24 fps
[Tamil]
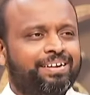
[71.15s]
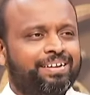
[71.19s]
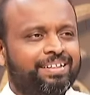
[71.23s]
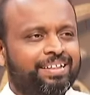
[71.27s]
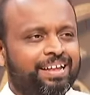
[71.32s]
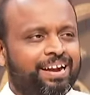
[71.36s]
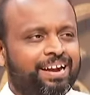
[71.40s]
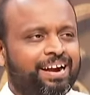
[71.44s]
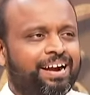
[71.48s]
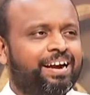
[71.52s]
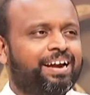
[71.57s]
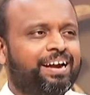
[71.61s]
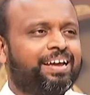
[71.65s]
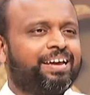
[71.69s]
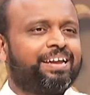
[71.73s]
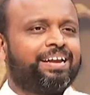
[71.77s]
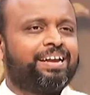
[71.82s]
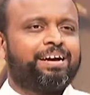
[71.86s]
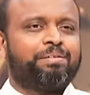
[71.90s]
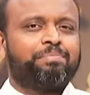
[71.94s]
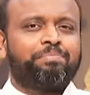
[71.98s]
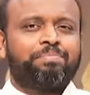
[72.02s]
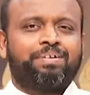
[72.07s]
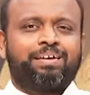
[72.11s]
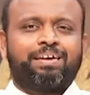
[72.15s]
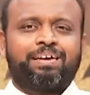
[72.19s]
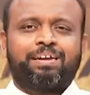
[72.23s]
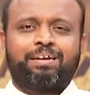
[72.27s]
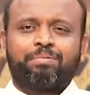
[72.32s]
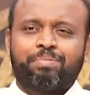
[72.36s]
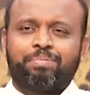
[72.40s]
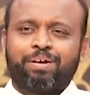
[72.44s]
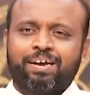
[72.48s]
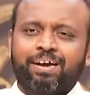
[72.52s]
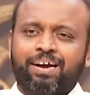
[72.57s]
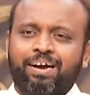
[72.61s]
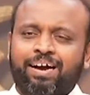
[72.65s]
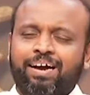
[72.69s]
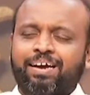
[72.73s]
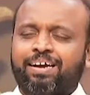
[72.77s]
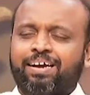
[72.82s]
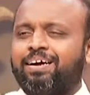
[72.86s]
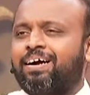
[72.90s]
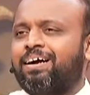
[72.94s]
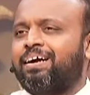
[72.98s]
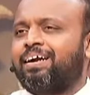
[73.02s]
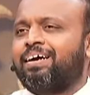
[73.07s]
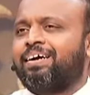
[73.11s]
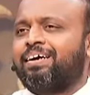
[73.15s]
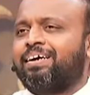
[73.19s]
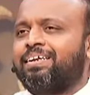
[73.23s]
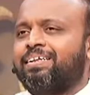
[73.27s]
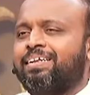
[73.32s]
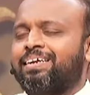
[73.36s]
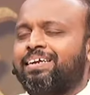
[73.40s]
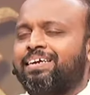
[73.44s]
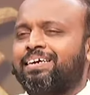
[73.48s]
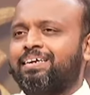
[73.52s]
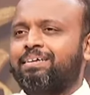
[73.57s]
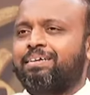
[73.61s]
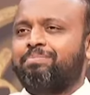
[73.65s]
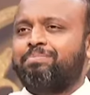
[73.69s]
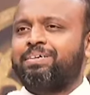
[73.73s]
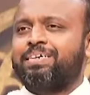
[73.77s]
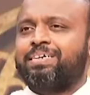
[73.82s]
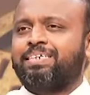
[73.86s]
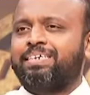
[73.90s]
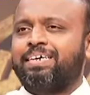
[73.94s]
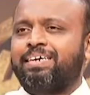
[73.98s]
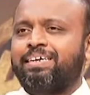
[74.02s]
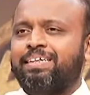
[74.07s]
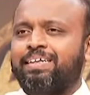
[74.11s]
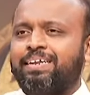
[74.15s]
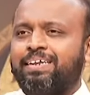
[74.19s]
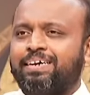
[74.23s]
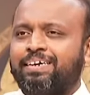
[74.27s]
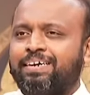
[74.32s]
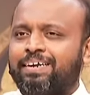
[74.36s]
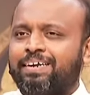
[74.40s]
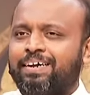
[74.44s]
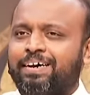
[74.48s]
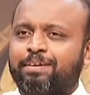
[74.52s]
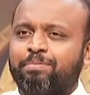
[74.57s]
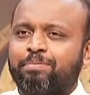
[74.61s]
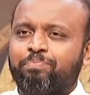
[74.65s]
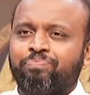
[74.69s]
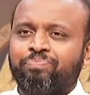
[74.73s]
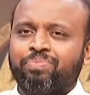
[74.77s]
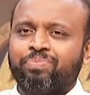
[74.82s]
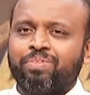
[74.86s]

இந்த நாளை நாம் கிருமையாய் காண கர்த்தர் செய்திருக்கிறார்